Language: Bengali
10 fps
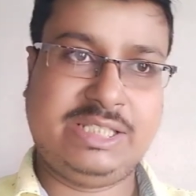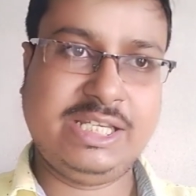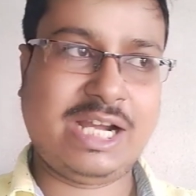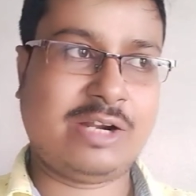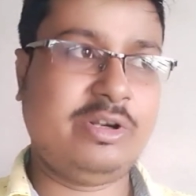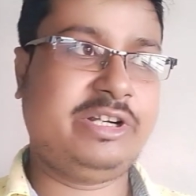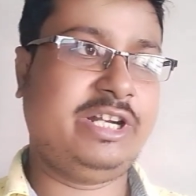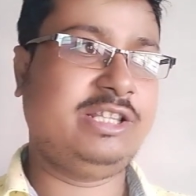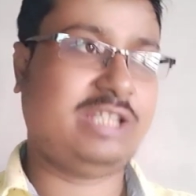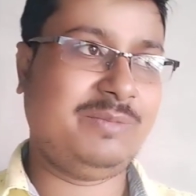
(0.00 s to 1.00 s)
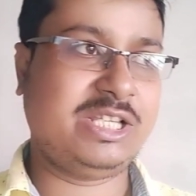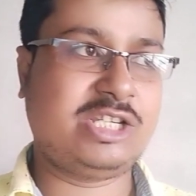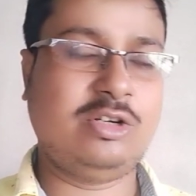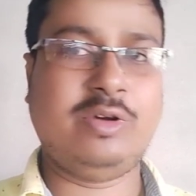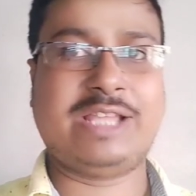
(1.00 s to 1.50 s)
মানে কী কারণে ট্রেন
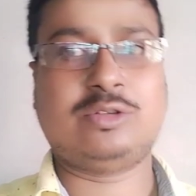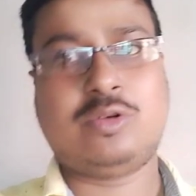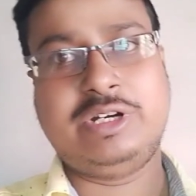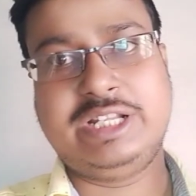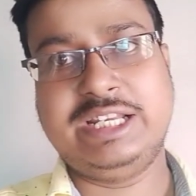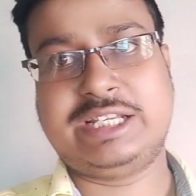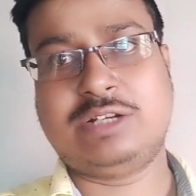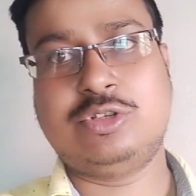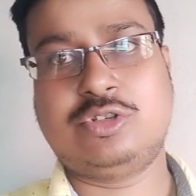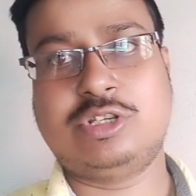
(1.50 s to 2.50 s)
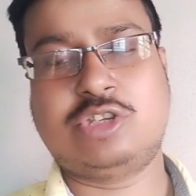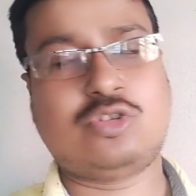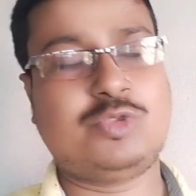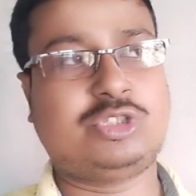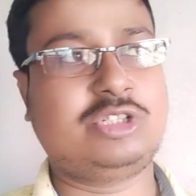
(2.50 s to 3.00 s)
থেমেছিল এতক্ষণ ডিলে কেন হয়েছিল সে
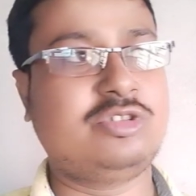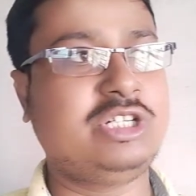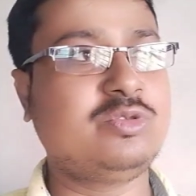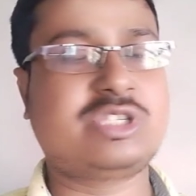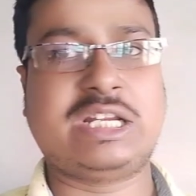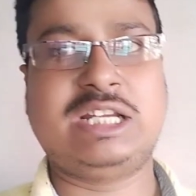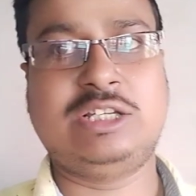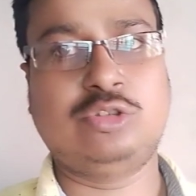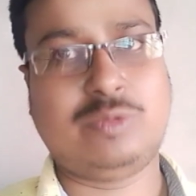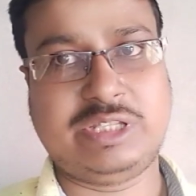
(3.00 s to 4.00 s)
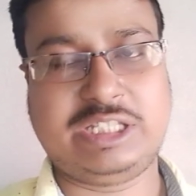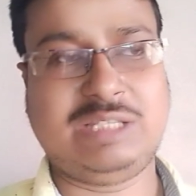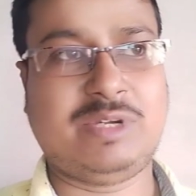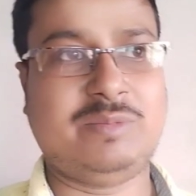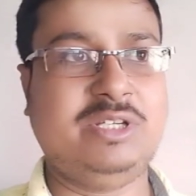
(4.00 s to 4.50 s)
সমস্ত কিছু নিউজ চ্যানেলে কিন্তু তোমরা
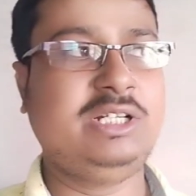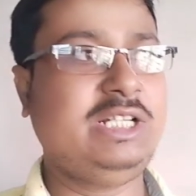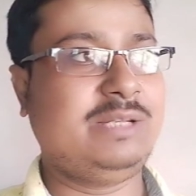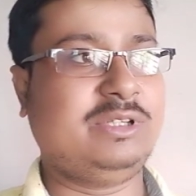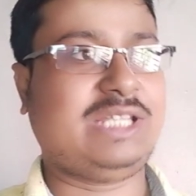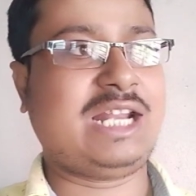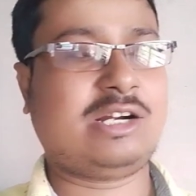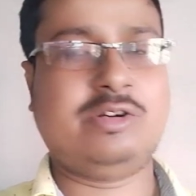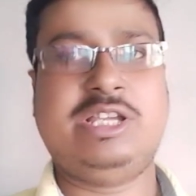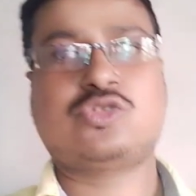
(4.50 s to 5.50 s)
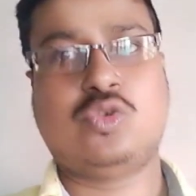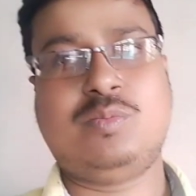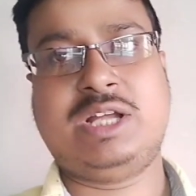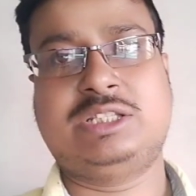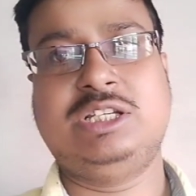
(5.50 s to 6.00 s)
দেখতে পাবে এবং তার কারণে এই
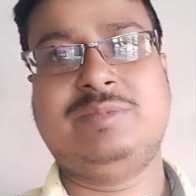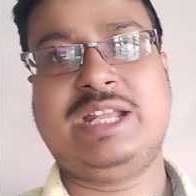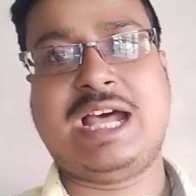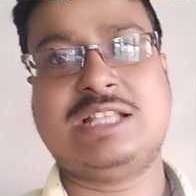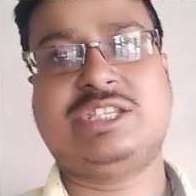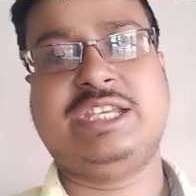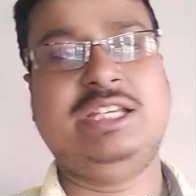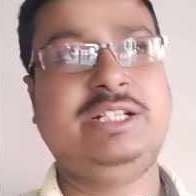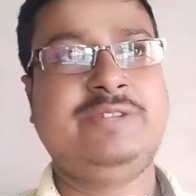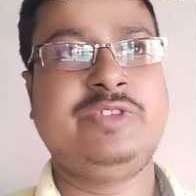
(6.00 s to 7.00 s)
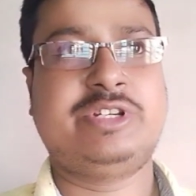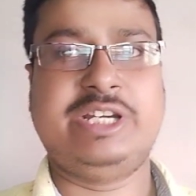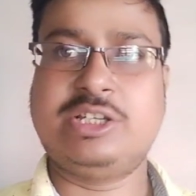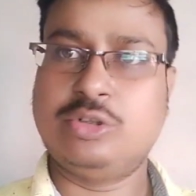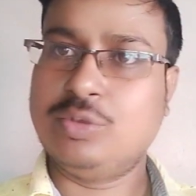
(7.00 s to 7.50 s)
সোমবার দিন মানে আজকে
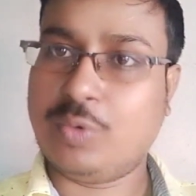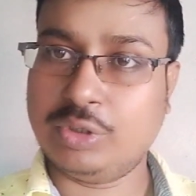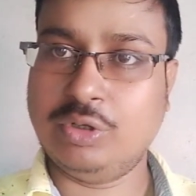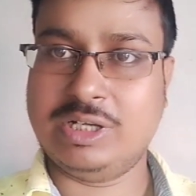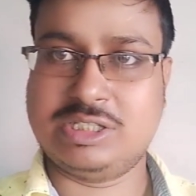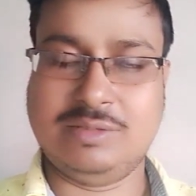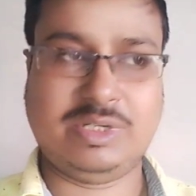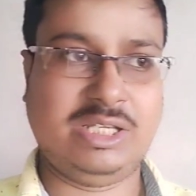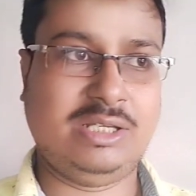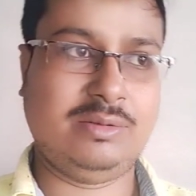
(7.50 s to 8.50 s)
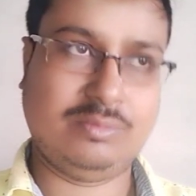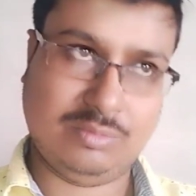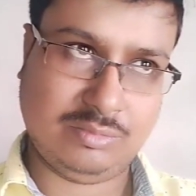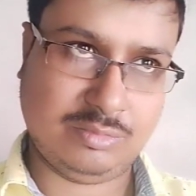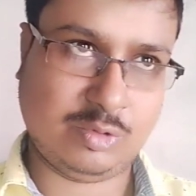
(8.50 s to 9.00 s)
ট্রেন কিন্তু বন্ধ আছে মানে
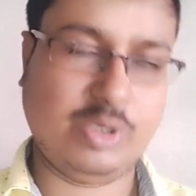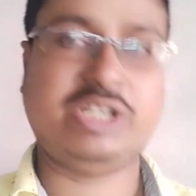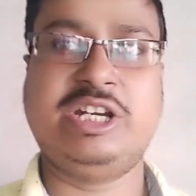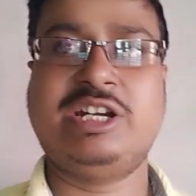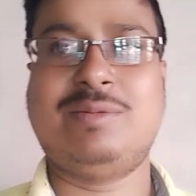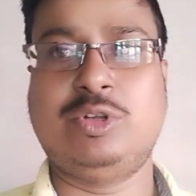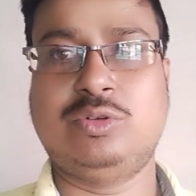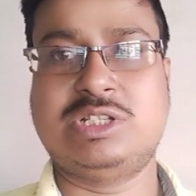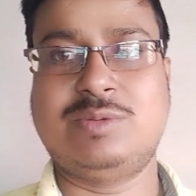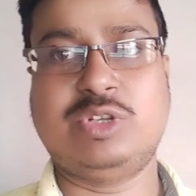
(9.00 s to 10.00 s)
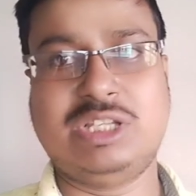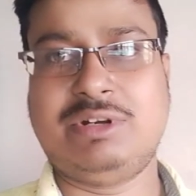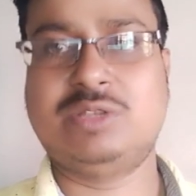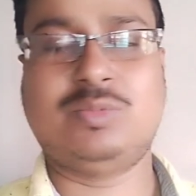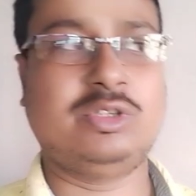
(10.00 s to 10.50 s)
ওই ট্রেনটা বন্ধ আছে
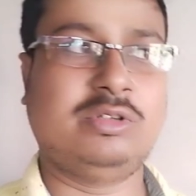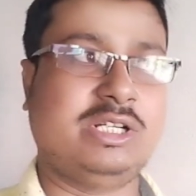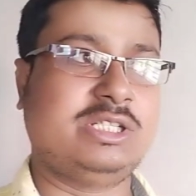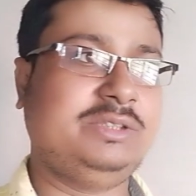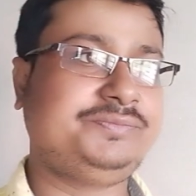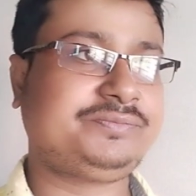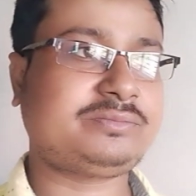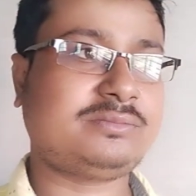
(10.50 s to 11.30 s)
বন্দে ভারত বন্ধ আছে